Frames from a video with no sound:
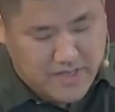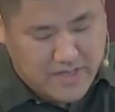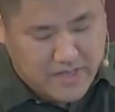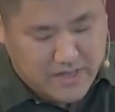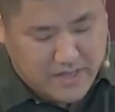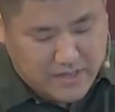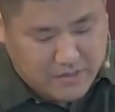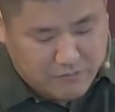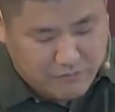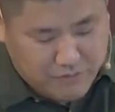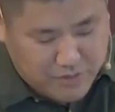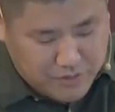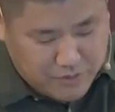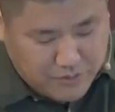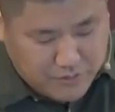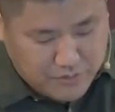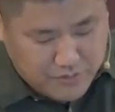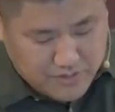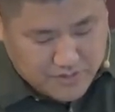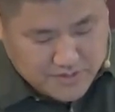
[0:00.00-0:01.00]
나의
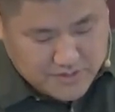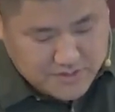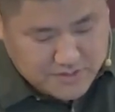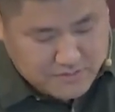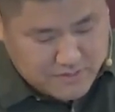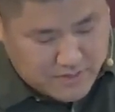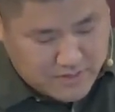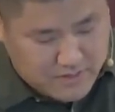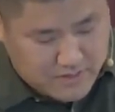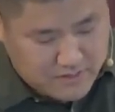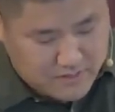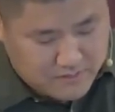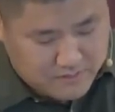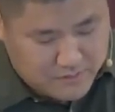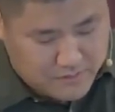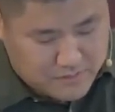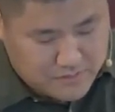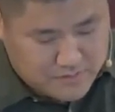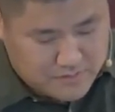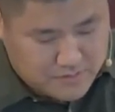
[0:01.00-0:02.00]
모습과 나의
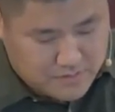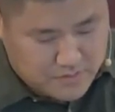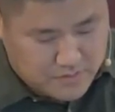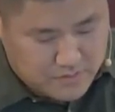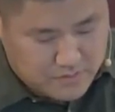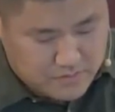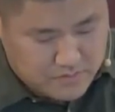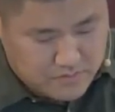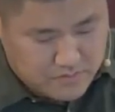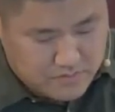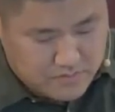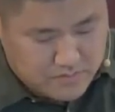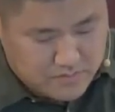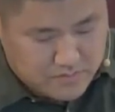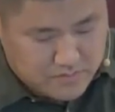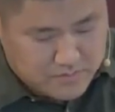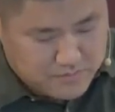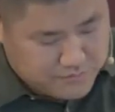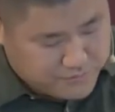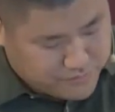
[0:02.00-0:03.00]
자리에서 시작해서
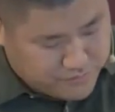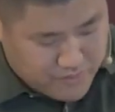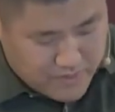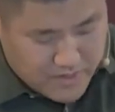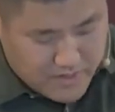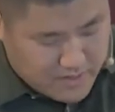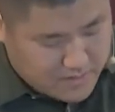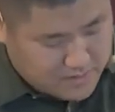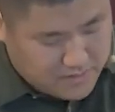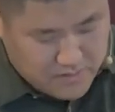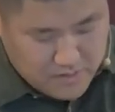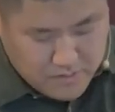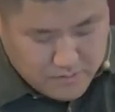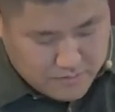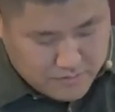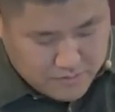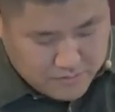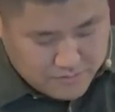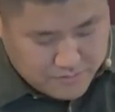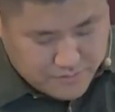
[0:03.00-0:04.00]
하나님이
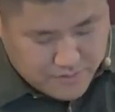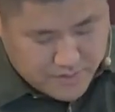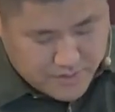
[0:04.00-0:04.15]
누구시고